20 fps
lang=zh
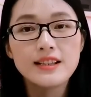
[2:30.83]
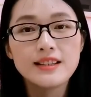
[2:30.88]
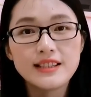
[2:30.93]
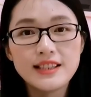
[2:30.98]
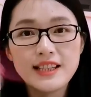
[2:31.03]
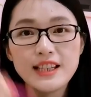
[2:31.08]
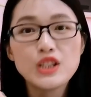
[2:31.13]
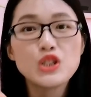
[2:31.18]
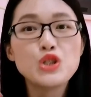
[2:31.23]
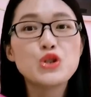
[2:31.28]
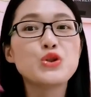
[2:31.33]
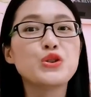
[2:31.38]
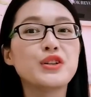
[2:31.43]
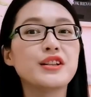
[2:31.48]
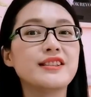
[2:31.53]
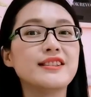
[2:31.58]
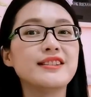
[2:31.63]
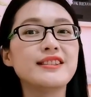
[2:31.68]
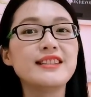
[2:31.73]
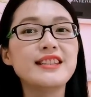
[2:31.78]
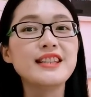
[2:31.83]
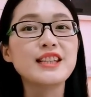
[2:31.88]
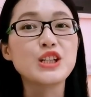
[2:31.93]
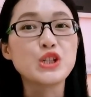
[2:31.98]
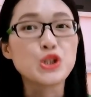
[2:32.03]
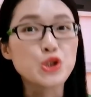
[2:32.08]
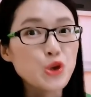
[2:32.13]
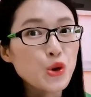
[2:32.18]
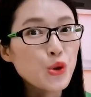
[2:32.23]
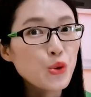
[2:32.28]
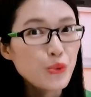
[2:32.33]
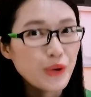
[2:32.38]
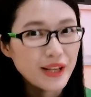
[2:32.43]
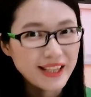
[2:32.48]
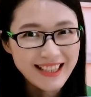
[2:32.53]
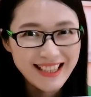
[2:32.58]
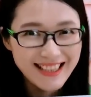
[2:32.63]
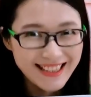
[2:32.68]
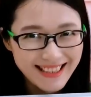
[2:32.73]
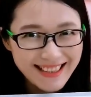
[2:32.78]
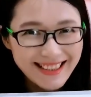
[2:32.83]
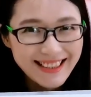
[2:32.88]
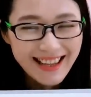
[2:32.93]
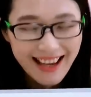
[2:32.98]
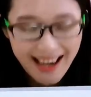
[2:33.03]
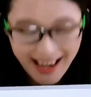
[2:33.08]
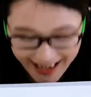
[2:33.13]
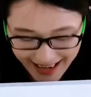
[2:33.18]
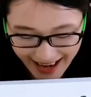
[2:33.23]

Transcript: 精准记中文意思啊！